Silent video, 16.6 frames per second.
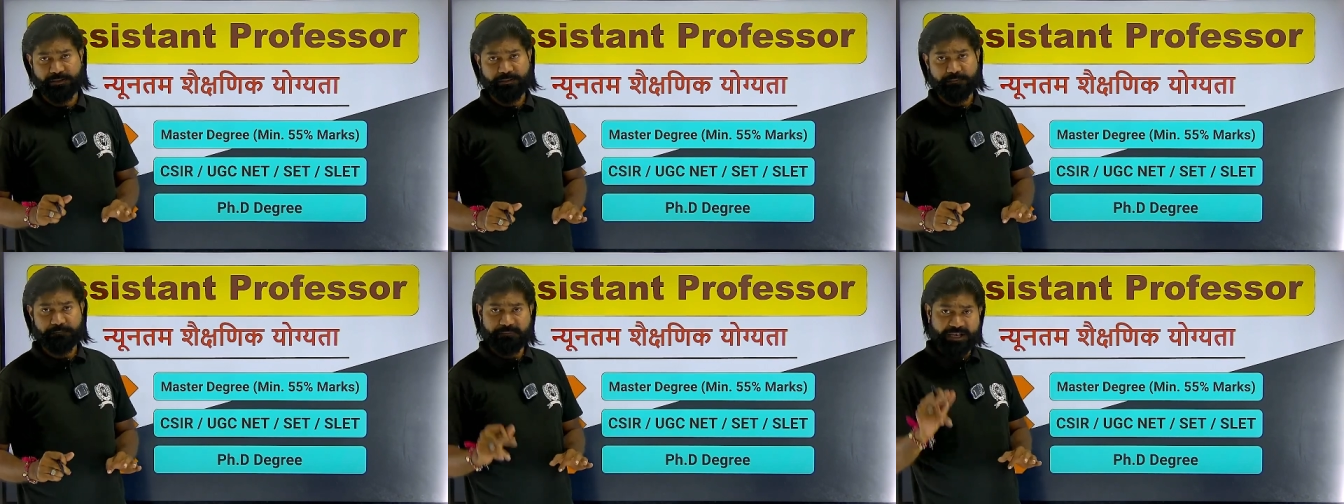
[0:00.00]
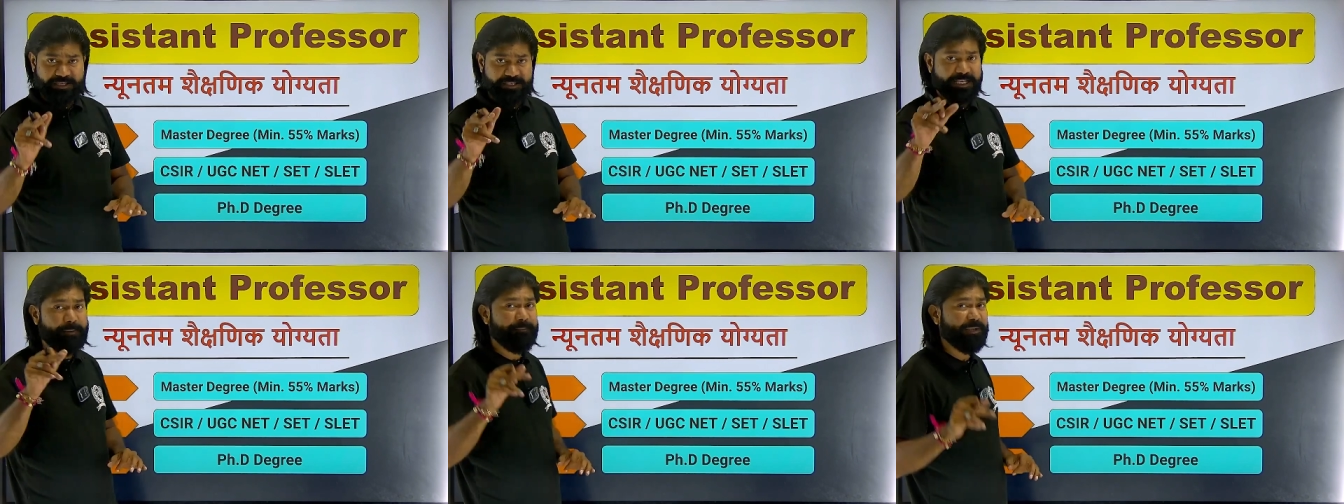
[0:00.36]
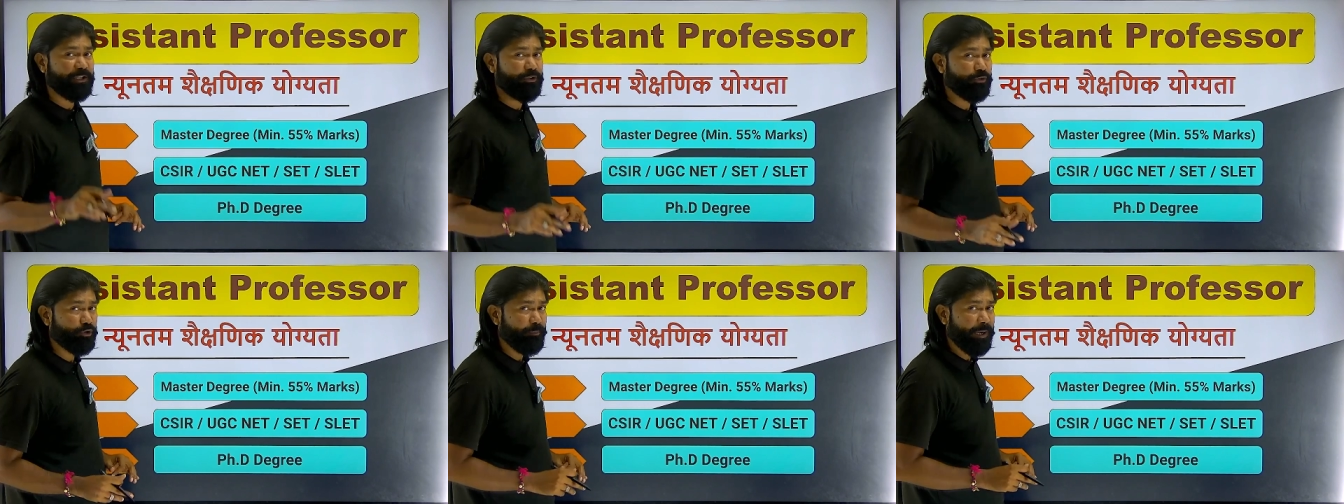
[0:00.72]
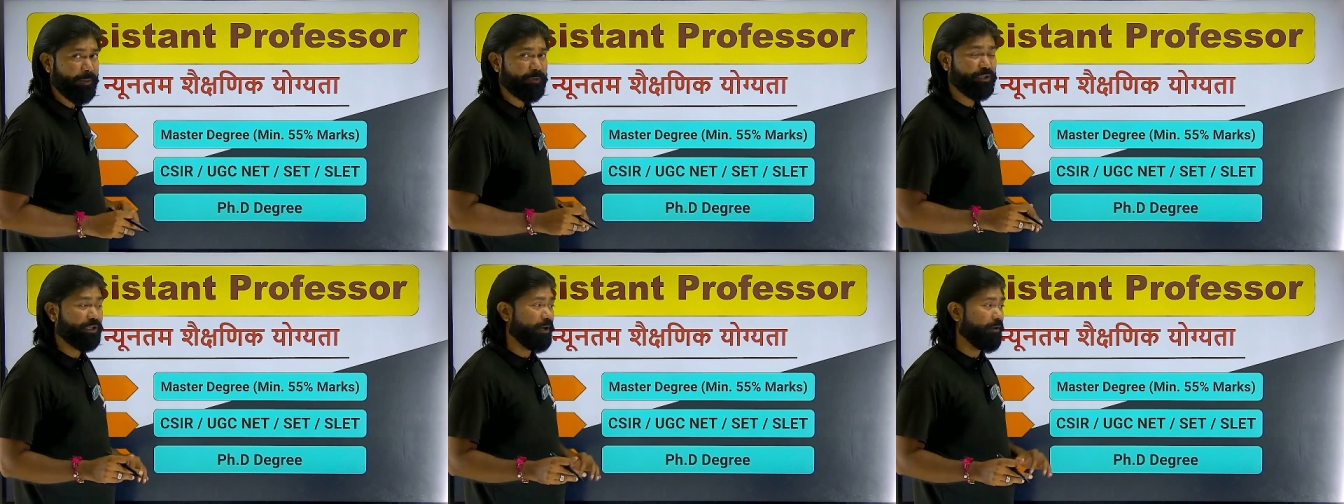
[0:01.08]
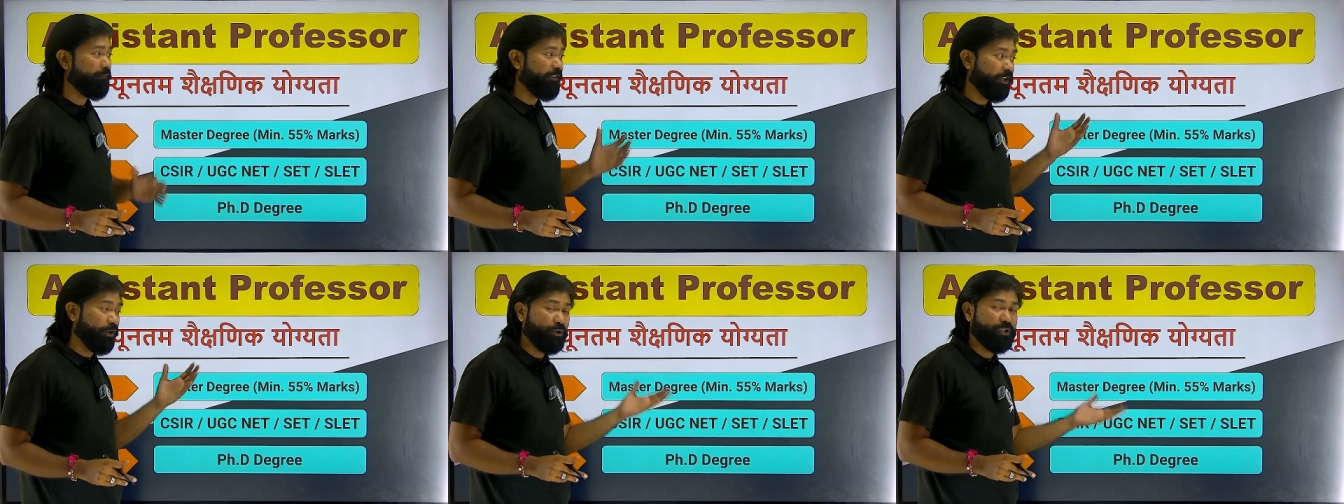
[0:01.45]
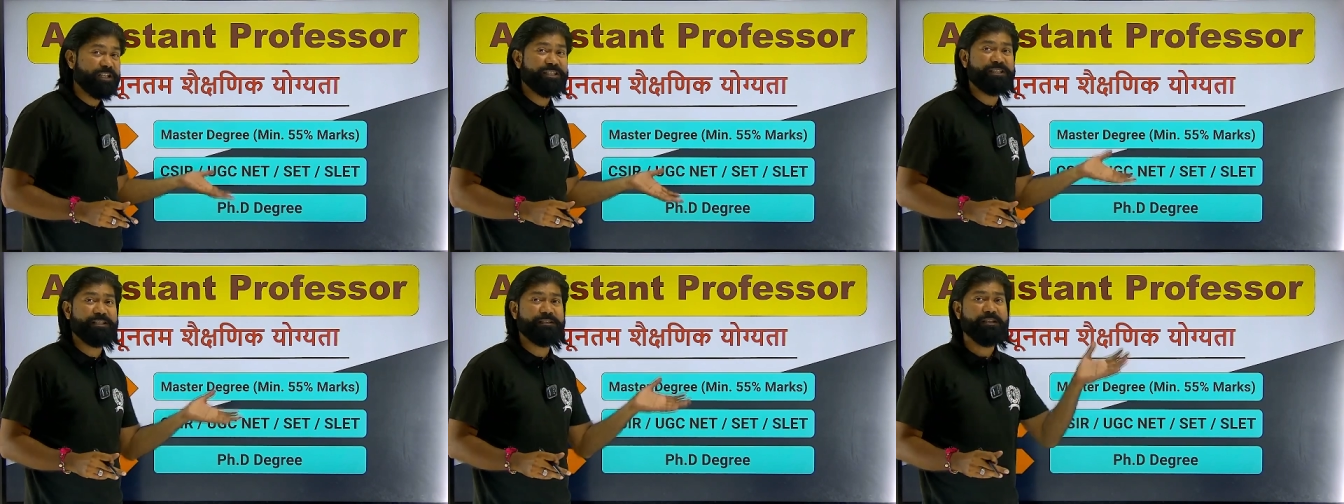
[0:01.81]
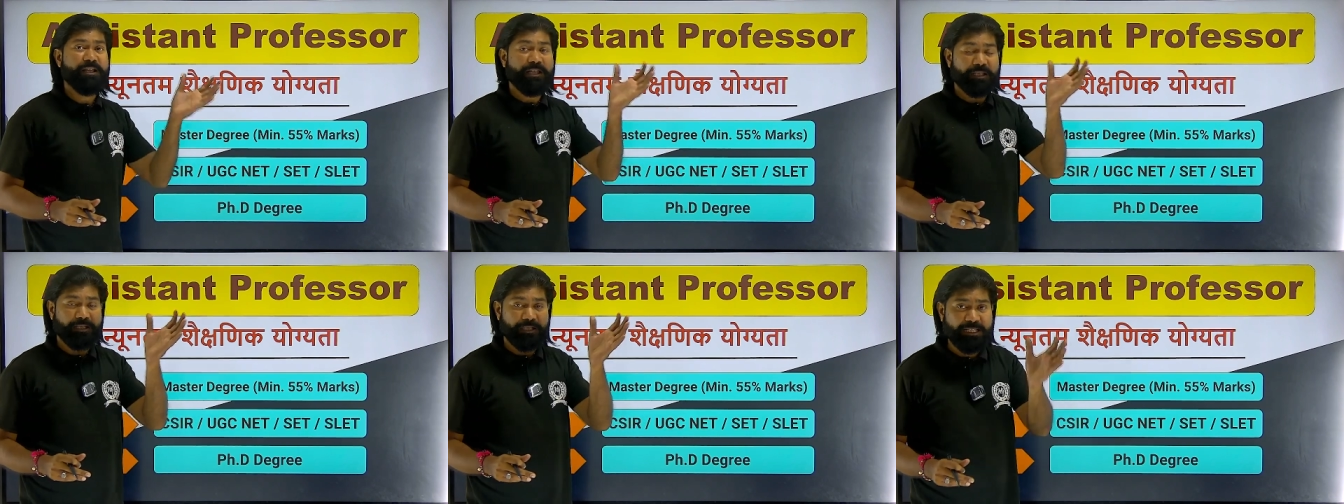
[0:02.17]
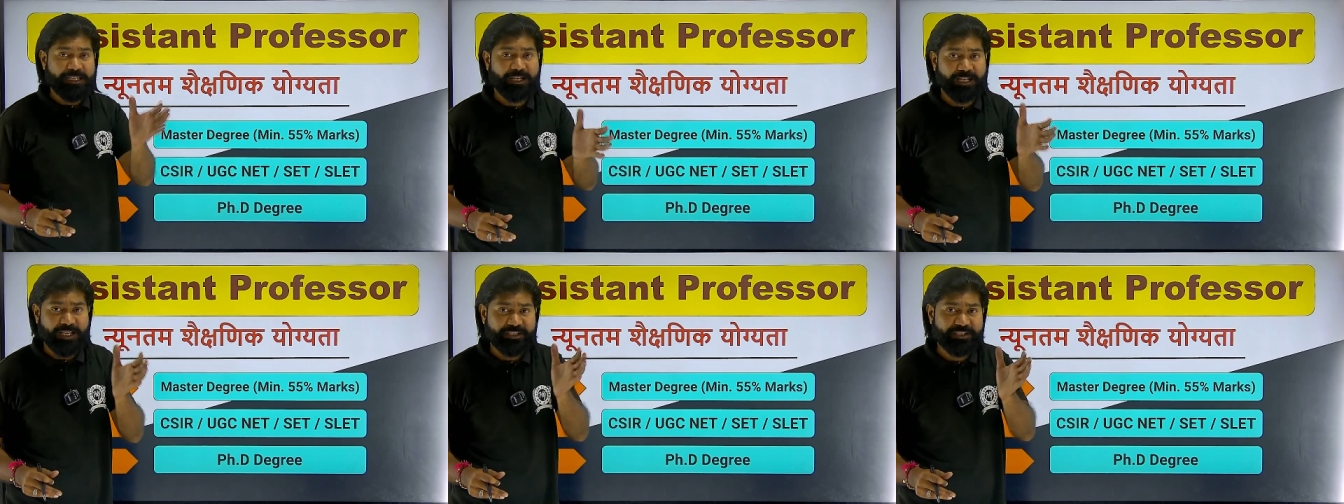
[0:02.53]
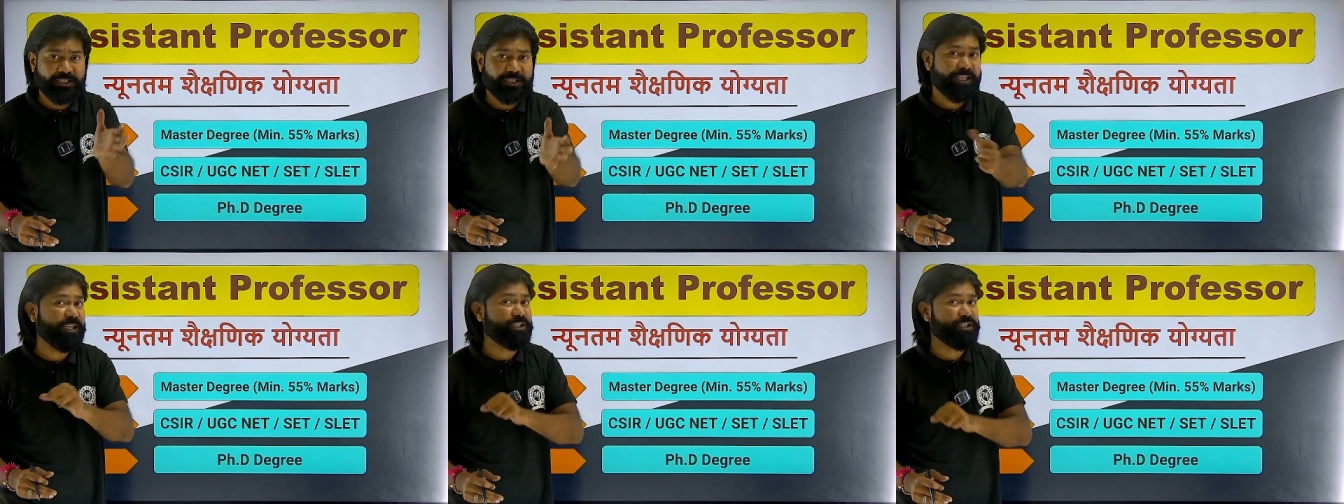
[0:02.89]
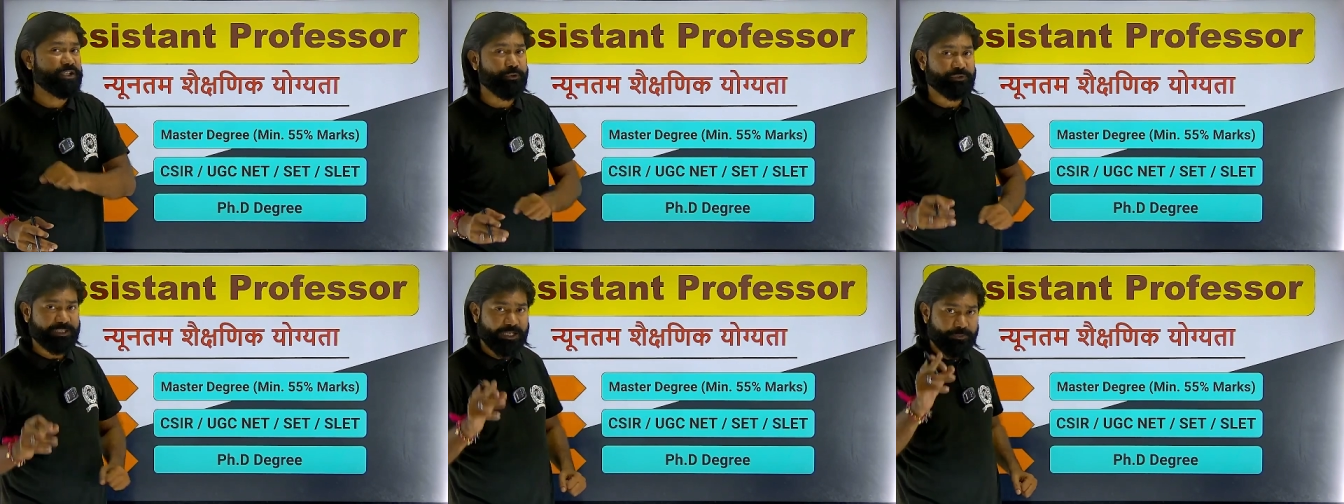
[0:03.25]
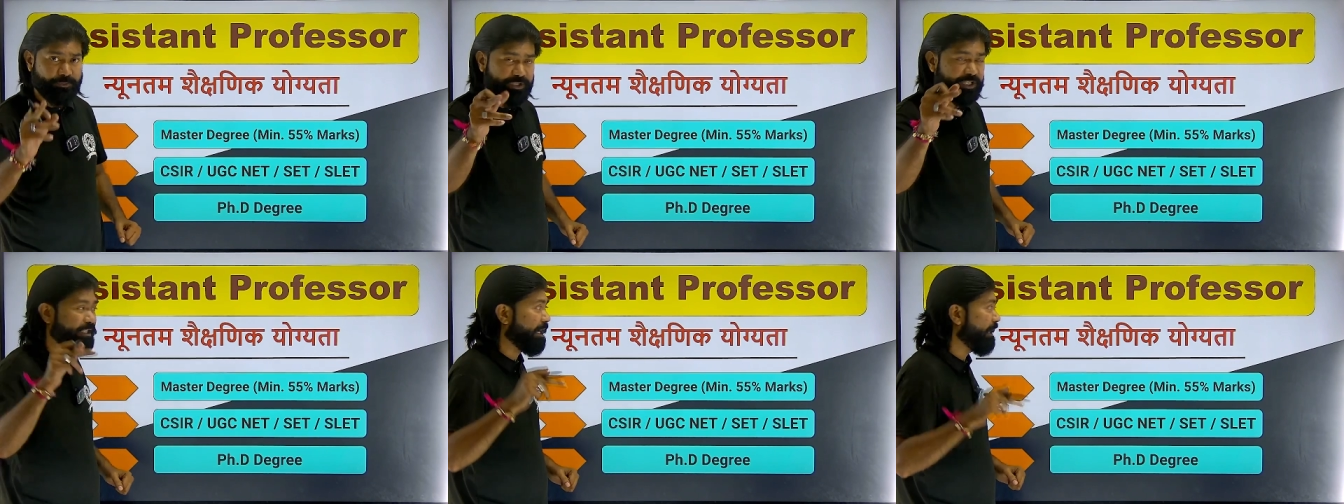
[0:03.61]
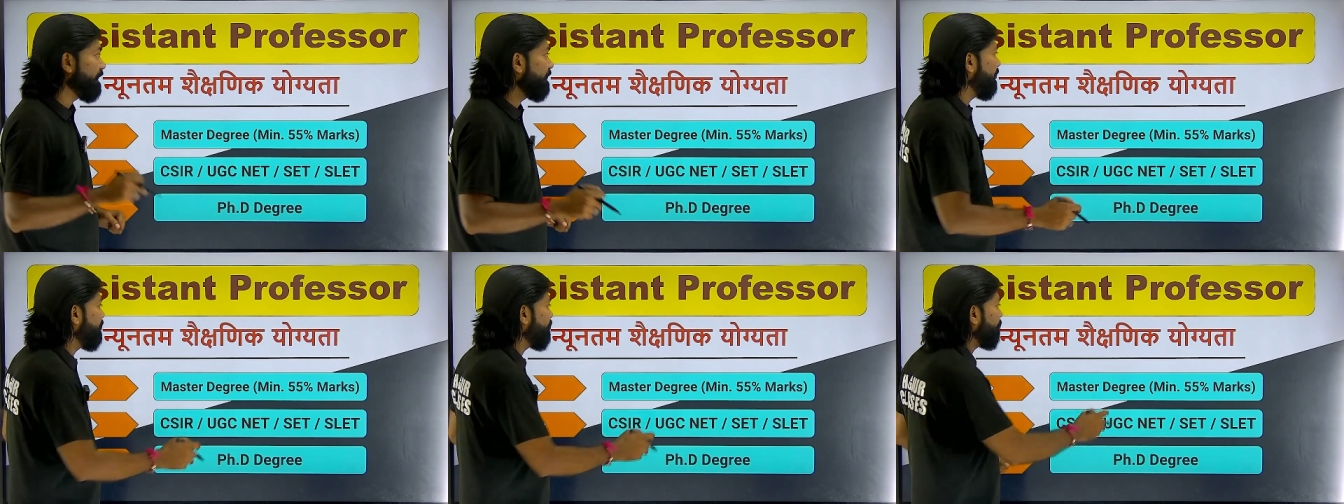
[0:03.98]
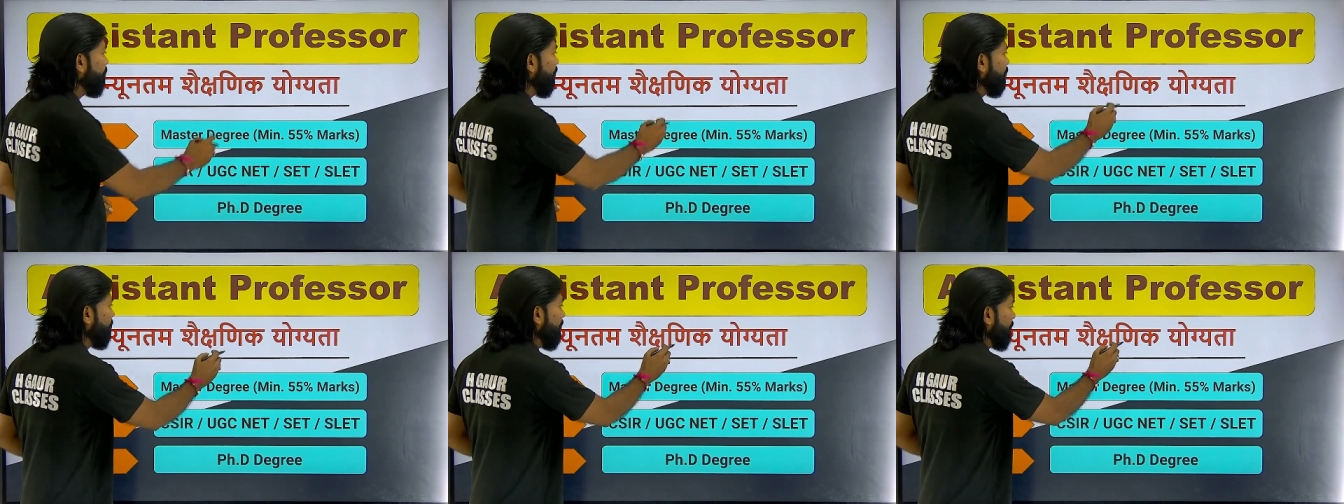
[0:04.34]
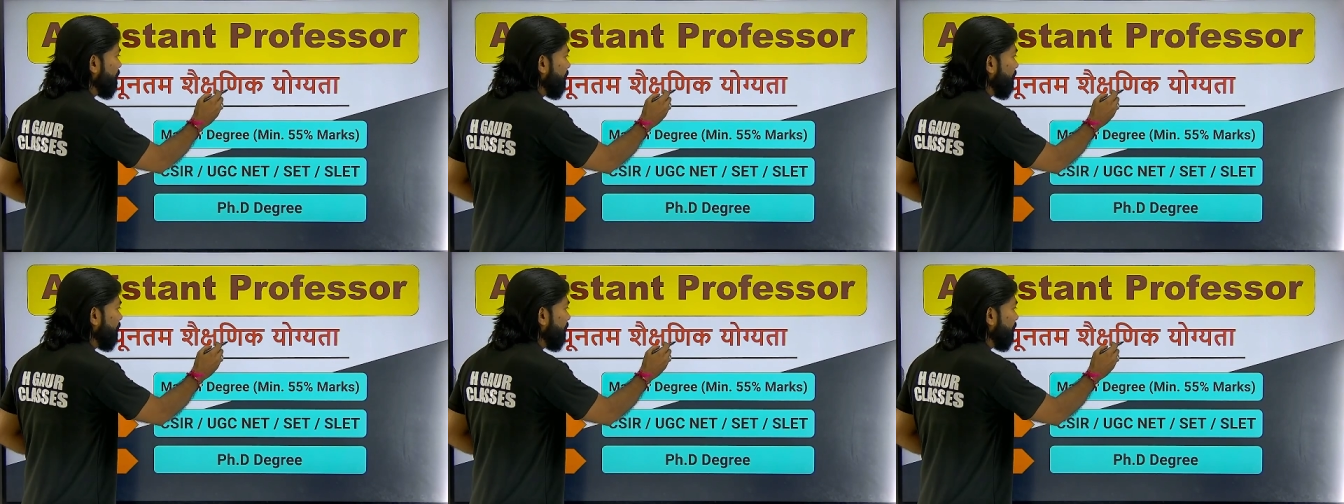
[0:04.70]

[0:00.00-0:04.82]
मैं एग्जाम्पल के रूप में आपको दिखाऊं फिर नोटिस लीगल एक्शन कैसे होता है उसकी जानकारी इस वीडियो में आपको